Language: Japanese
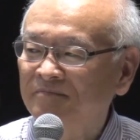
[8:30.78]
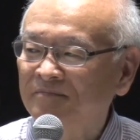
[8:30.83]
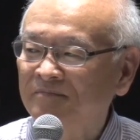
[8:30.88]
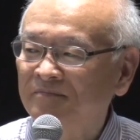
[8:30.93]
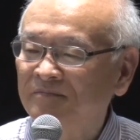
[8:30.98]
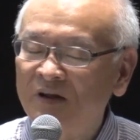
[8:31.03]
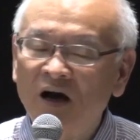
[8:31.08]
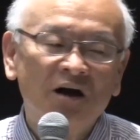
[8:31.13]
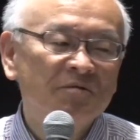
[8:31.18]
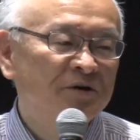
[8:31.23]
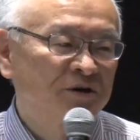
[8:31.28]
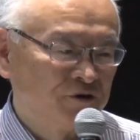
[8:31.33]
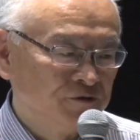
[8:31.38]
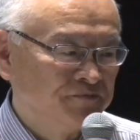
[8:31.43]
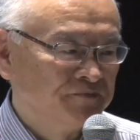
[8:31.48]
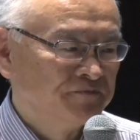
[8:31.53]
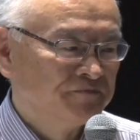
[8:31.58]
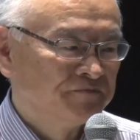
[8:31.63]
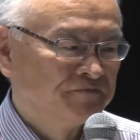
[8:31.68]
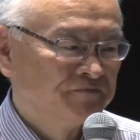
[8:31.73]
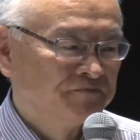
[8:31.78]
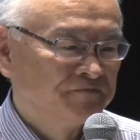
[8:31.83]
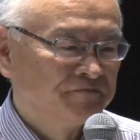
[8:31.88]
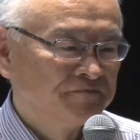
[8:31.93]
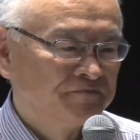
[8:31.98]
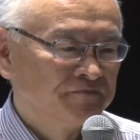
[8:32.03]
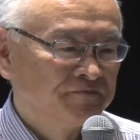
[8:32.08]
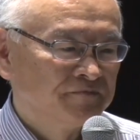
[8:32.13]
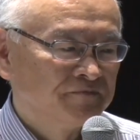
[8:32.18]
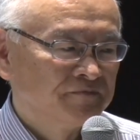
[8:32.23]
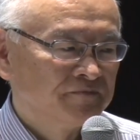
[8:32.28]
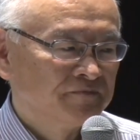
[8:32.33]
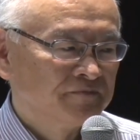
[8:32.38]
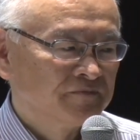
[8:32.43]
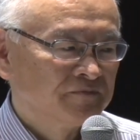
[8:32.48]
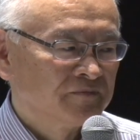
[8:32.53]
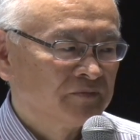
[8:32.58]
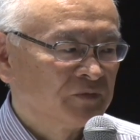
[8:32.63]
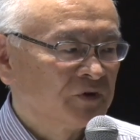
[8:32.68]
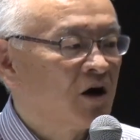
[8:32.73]
長引く
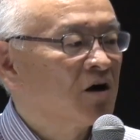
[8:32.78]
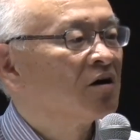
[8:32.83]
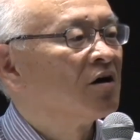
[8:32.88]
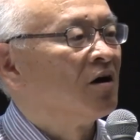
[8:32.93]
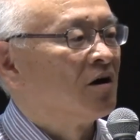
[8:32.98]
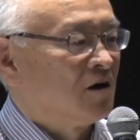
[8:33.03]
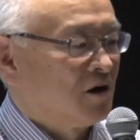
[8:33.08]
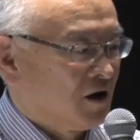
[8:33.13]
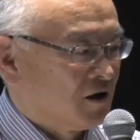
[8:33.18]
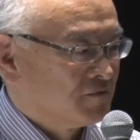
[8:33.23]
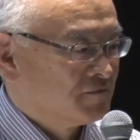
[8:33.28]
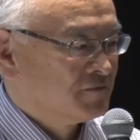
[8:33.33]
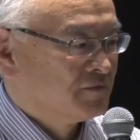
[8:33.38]
だから